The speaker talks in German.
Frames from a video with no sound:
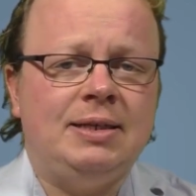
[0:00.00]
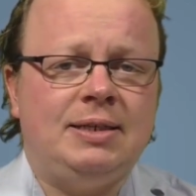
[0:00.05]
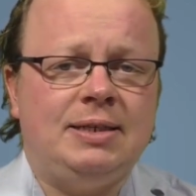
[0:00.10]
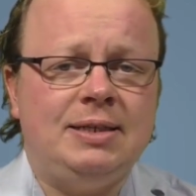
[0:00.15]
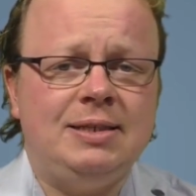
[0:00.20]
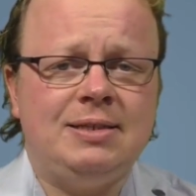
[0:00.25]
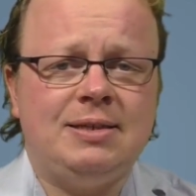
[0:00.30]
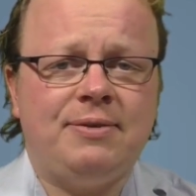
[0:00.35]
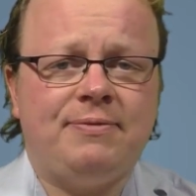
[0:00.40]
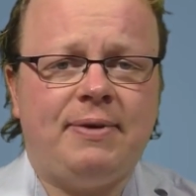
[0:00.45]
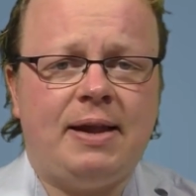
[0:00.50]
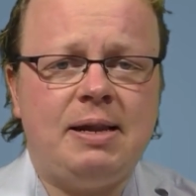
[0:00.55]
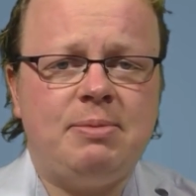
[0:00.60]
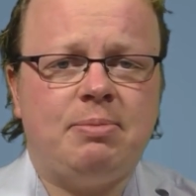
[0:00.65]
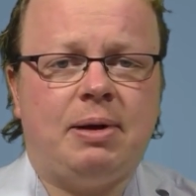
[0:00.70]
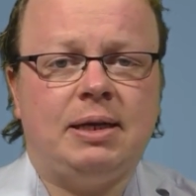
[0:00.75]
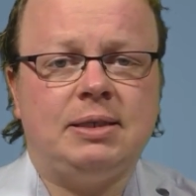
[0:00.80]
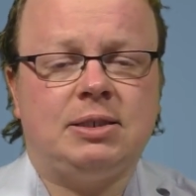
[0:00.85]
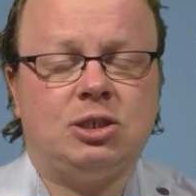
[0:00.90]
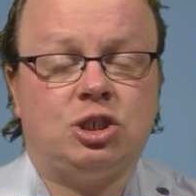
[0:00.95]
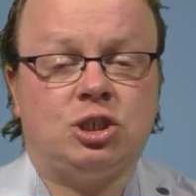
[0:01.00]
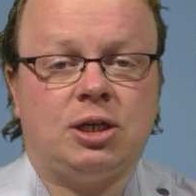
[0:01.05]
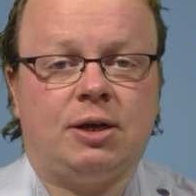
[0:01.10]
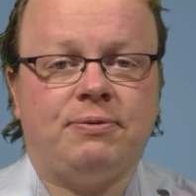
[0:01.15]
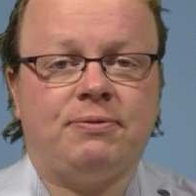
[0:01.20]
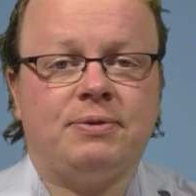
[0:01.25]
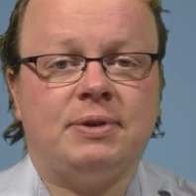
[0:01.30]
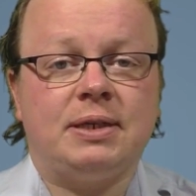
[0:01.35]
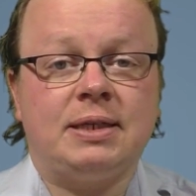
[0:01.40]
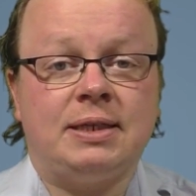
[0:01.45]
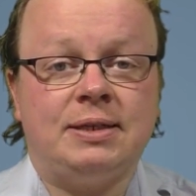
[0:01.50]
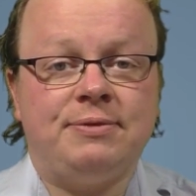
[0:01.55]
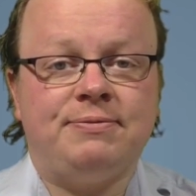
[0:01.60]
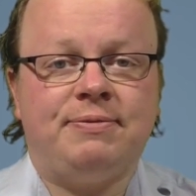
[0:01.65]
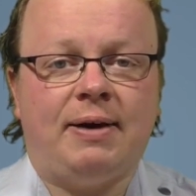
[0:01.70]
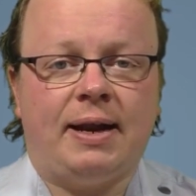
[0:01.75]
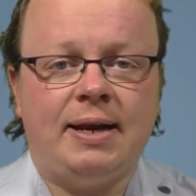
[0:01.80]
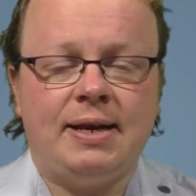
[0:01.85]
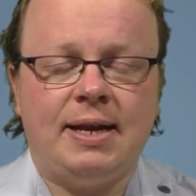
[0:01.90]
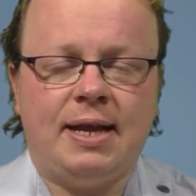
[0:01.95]
Diese Weltmeisterschaft
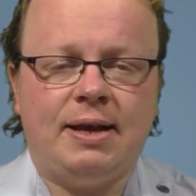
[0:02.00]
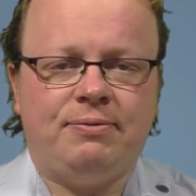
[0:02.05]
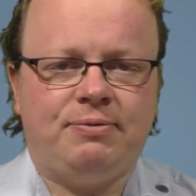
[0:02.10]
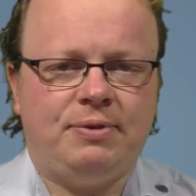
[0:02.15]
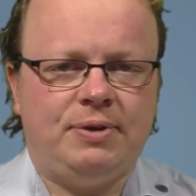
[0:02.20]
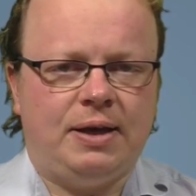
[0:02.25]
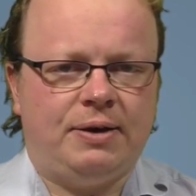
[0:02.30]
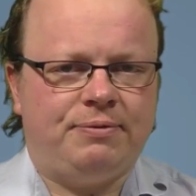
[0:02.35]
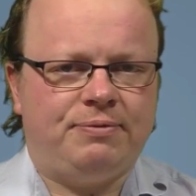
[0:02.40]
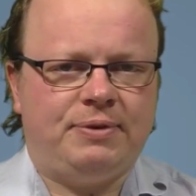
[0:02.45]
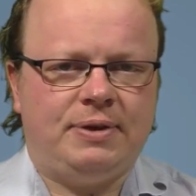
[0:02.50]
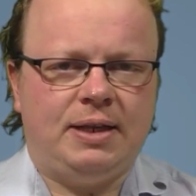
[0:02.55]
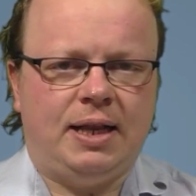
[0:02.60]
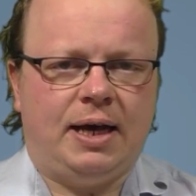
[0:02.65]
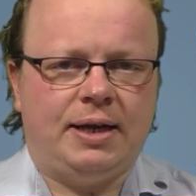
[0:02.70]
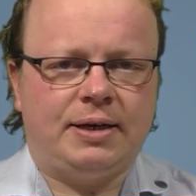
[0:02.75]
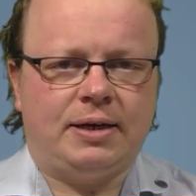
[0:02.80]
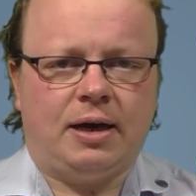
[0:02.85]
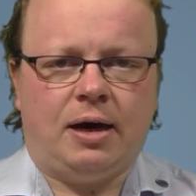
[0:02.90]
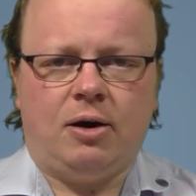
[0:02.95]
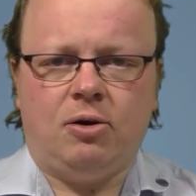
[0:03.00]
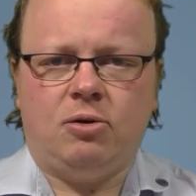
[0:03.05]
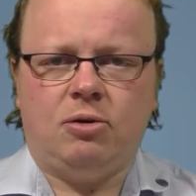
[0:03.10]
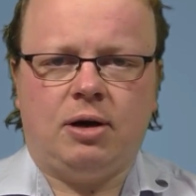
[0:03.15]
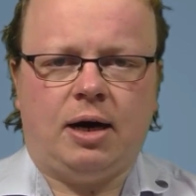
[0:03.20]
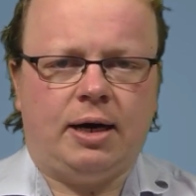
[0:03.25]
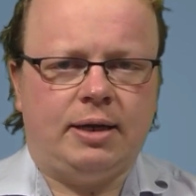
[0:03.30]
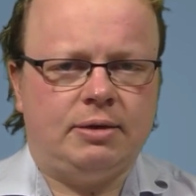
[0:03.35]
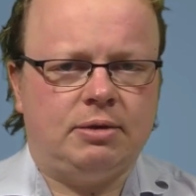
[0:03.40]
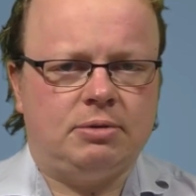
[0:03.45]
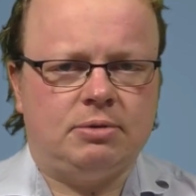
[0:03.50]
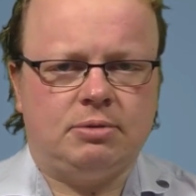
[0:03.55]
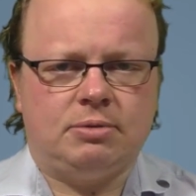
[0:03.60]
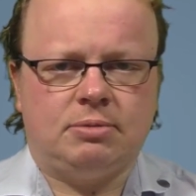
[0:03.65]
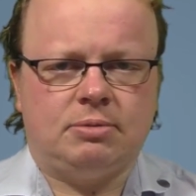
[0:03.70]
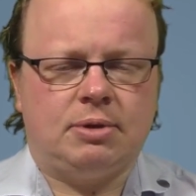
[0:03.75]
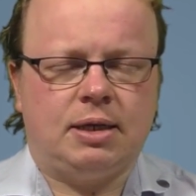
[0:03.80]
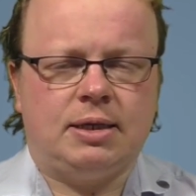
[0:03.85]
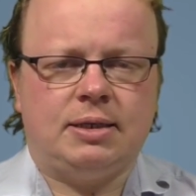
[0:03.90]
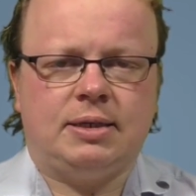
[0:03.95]
gewann er, wie ja viele andere auch, eine,
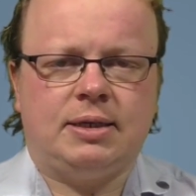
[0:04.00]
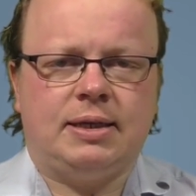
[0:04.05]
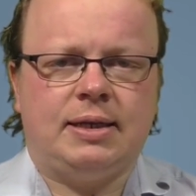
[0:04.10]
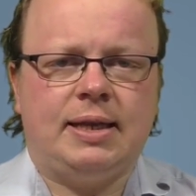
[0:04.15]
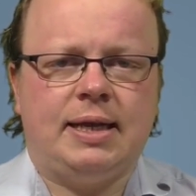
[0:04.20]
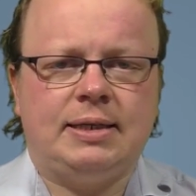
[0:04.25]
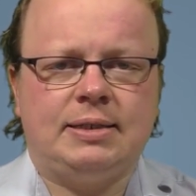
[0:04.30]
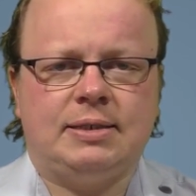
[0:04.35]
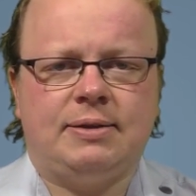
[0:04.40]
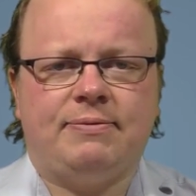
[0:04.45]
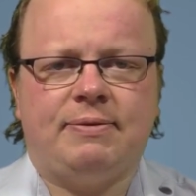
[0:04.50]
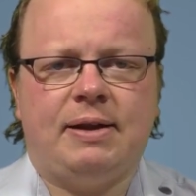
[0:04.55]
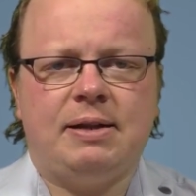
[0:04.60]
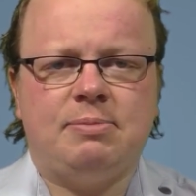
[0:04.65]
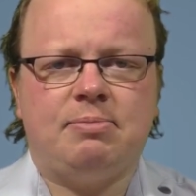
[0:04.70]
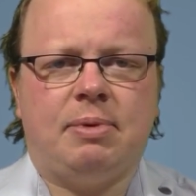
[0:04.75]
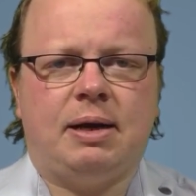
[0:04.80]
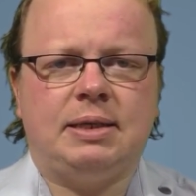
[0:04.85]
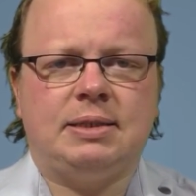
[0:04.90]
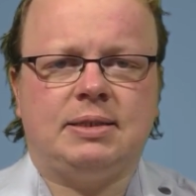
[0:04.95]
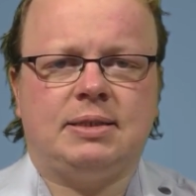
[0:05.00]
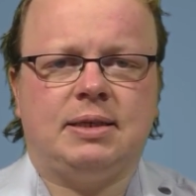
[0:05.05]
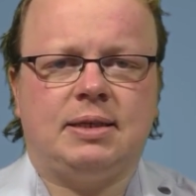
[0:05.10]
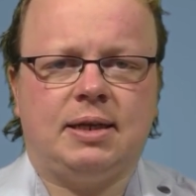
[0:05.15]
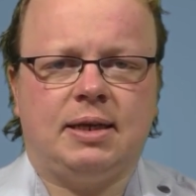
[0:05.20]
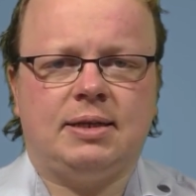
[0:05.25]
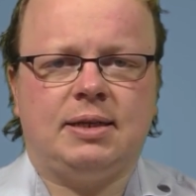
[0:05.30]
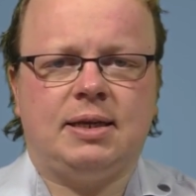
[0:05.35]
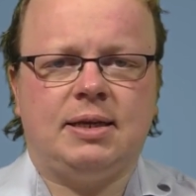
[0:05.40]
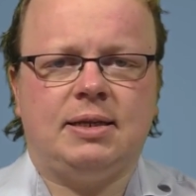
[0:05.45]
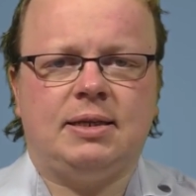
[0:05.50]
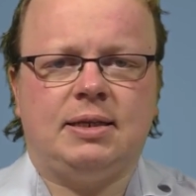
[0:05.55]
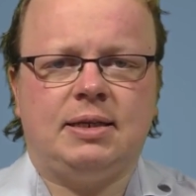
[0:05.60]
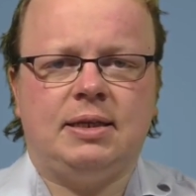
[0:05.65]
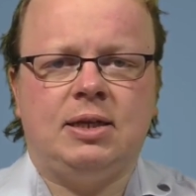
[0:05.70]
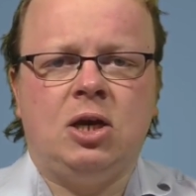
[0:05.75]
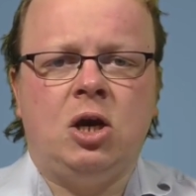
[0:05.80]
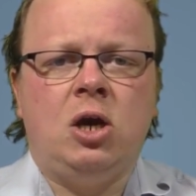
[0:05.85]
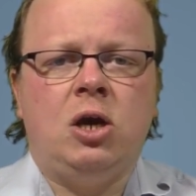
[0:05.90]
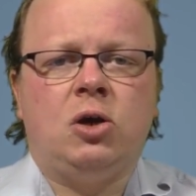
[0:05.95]
der, der längste Weltmeister, der je
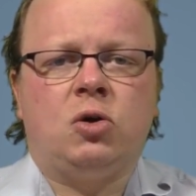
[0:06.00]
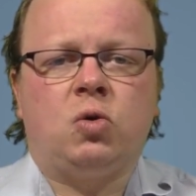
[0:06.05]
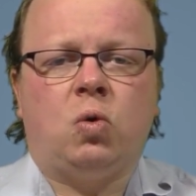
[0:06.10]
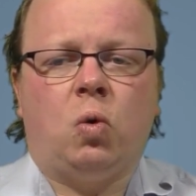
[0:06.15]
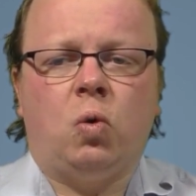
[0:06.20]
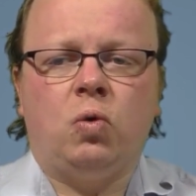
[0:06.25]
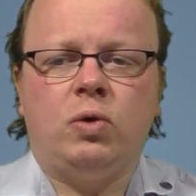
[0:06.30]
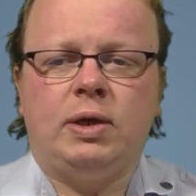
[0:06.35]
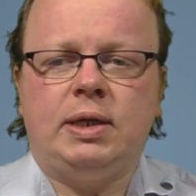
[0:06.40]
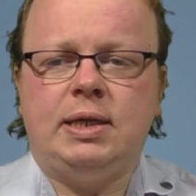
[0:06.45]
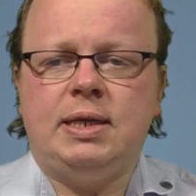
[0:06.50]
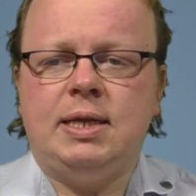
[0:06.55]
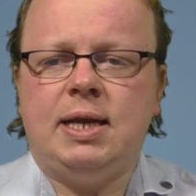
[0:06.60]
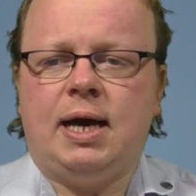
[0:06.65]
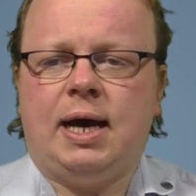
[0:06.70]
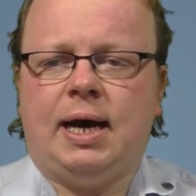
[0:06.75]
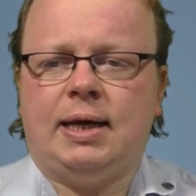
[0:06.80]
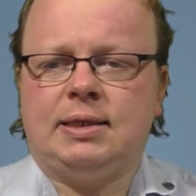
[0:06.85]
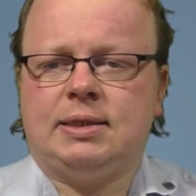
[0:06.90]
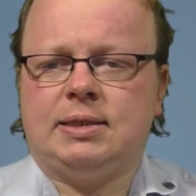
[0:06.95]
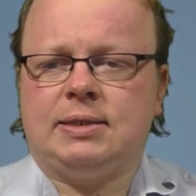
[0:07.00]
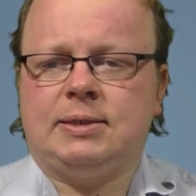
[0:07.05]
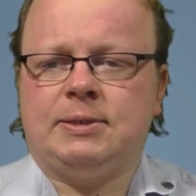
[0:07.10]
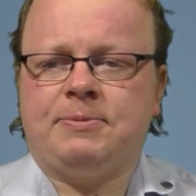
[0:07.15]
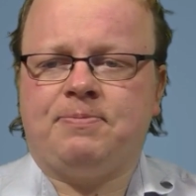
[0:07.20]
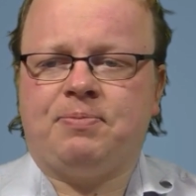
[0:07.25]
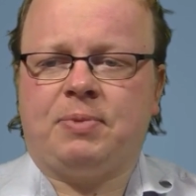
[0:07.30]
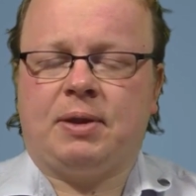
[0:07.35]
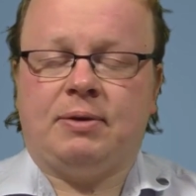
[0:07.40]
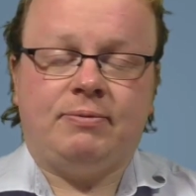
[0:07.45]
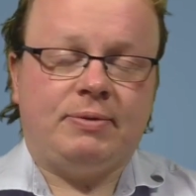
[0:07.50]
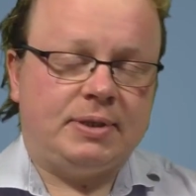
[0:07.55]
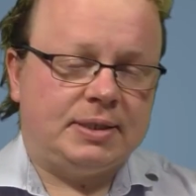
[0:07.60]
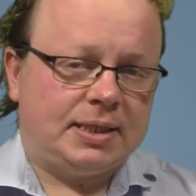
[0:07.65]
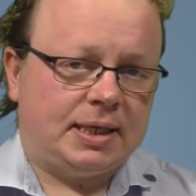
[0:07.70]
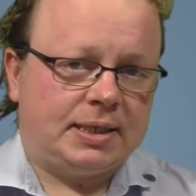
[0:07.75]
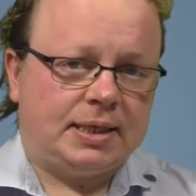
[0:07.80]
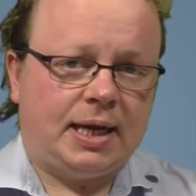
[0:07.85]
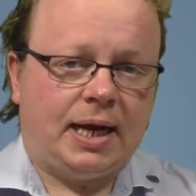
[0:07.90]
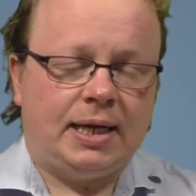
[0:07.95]
die Krone innehatte. Wie
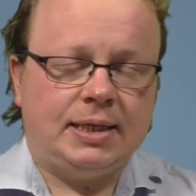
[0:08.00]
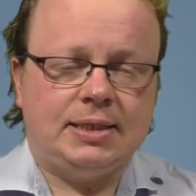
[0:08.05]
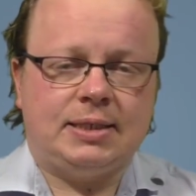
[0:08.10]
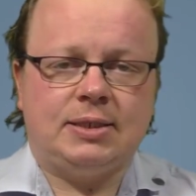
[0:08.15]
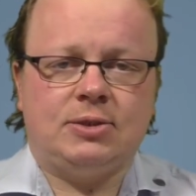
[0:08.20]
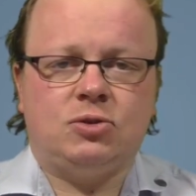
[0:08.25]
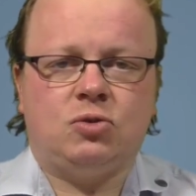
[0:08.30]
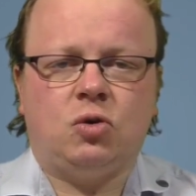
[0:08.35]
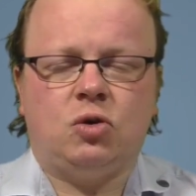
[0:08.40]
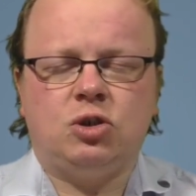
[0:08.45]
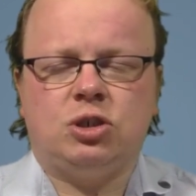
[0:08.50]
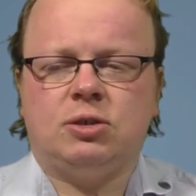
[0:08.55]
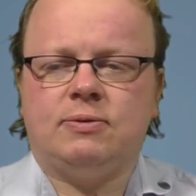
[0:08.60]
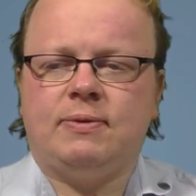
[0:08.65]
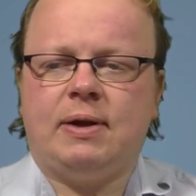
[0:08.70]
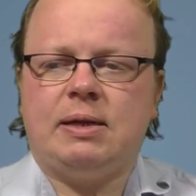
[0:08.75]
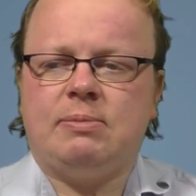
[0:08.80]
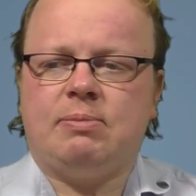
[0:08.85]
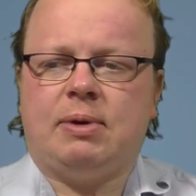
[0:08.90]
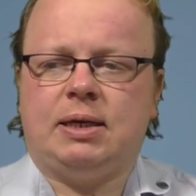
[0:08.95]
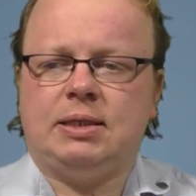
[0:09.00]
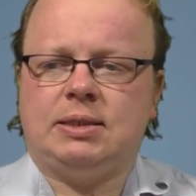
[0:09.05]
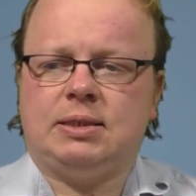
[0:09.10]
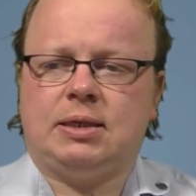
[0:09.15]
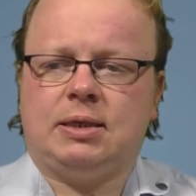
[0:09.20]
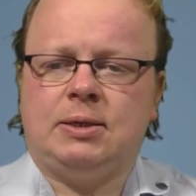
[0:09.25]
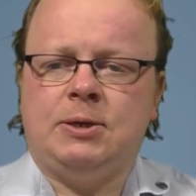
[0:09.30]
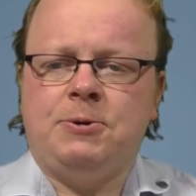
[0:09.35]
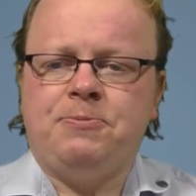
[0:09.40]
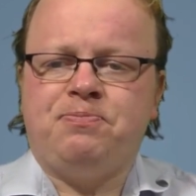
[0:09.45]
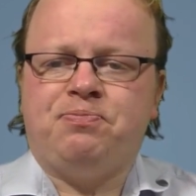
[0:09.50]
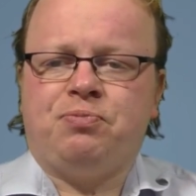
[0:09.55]
gesagt, der einzige deutsche Weltmeister.